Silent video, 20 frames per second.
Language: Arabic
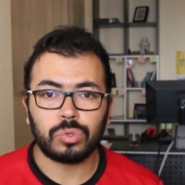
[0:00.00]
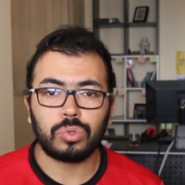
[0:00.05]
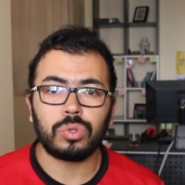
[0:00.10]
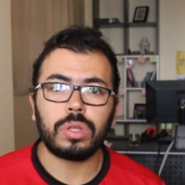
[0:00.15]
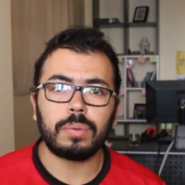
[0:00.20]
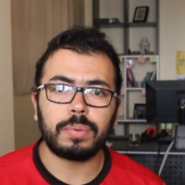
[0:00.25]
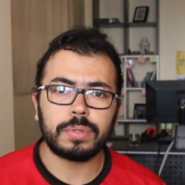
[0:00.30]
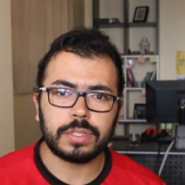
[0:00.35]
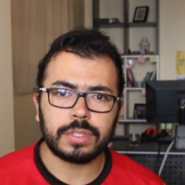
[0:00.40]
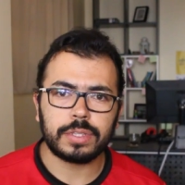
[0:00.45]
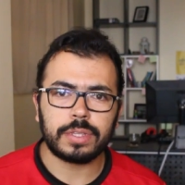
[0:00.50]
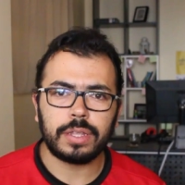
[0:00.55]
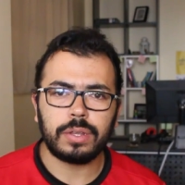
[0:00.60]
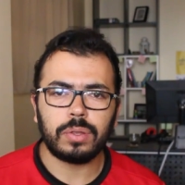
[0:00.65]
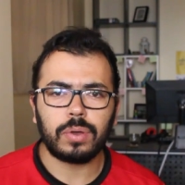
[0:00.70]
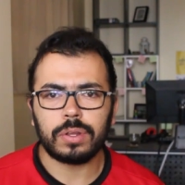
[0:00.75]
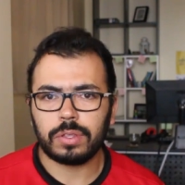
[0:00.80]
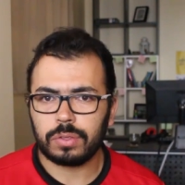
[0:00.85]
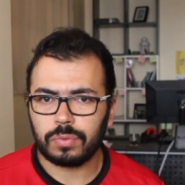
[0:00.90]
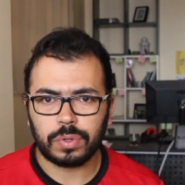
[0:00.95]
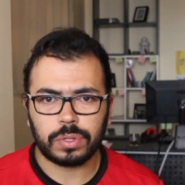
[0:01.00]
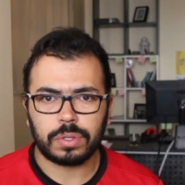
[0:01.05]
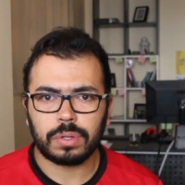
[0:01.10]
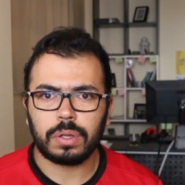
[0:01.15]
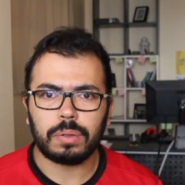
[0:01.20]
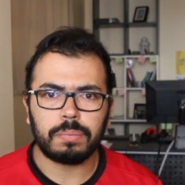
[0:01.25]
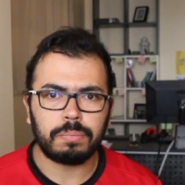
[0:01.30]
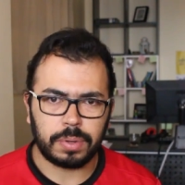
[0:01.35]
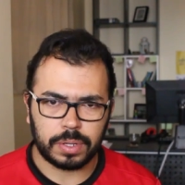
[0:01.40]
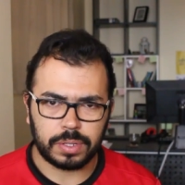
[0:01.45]
الدنيا باظت تاني وقعدت
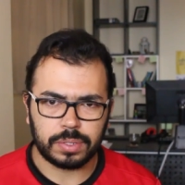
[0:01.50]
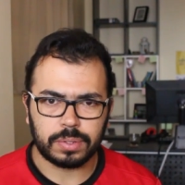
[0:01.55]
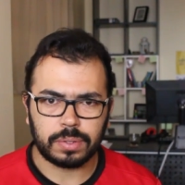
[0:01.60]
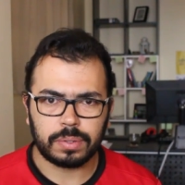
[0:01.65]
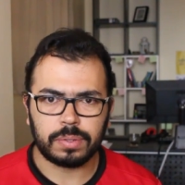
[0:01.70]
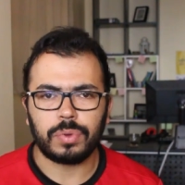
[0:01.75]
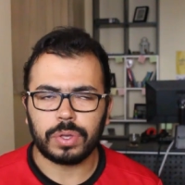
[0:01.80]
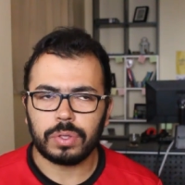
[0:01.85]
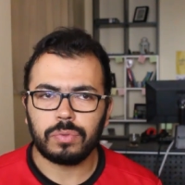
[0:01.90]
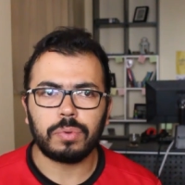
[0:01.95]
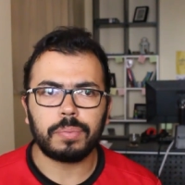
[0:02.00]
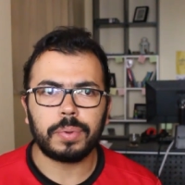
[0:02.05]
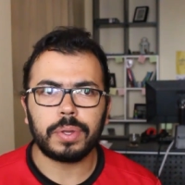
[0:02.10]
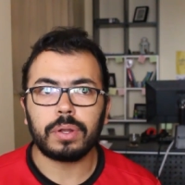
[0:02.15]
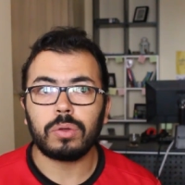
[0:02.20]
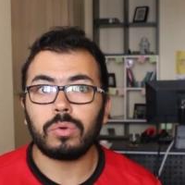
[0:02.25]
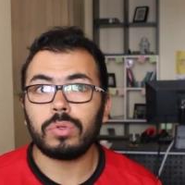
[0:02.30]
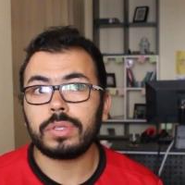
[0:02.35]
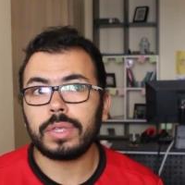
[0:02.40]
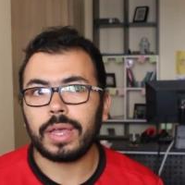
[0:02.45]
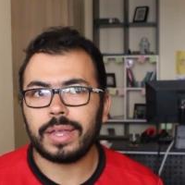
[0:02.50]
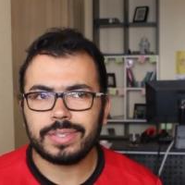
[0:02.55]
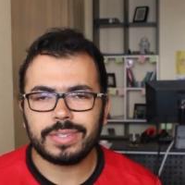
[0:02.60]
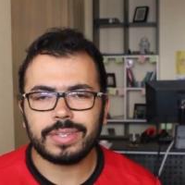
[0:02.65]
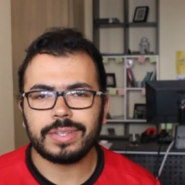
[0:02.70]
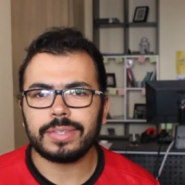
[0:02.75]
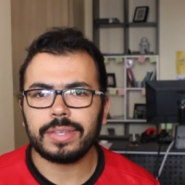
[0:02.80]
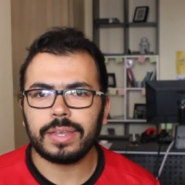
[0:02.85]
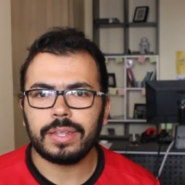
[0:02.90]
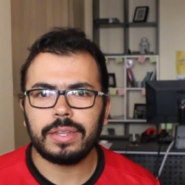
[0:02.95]
فتره بايظه فجيت في مره قلت
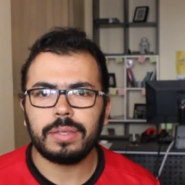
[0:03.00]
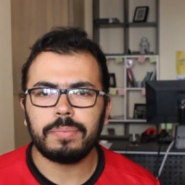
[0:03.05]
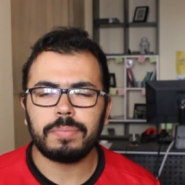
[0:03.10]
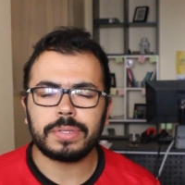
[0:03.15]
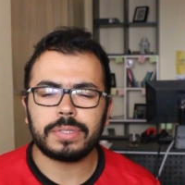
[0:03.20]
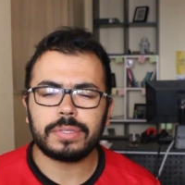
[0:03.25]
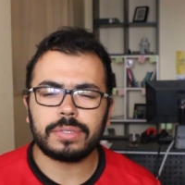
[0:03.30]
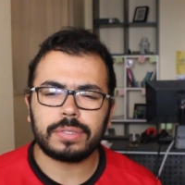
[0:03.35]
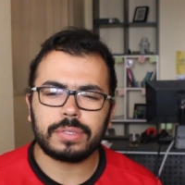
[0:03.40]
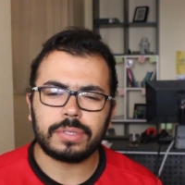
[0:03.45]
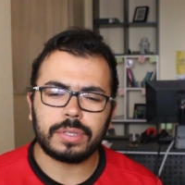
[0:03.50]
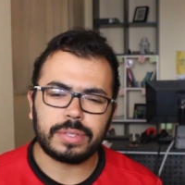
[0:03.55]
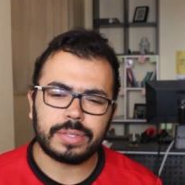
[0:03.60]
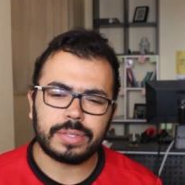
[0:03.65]
هنزل تاني بس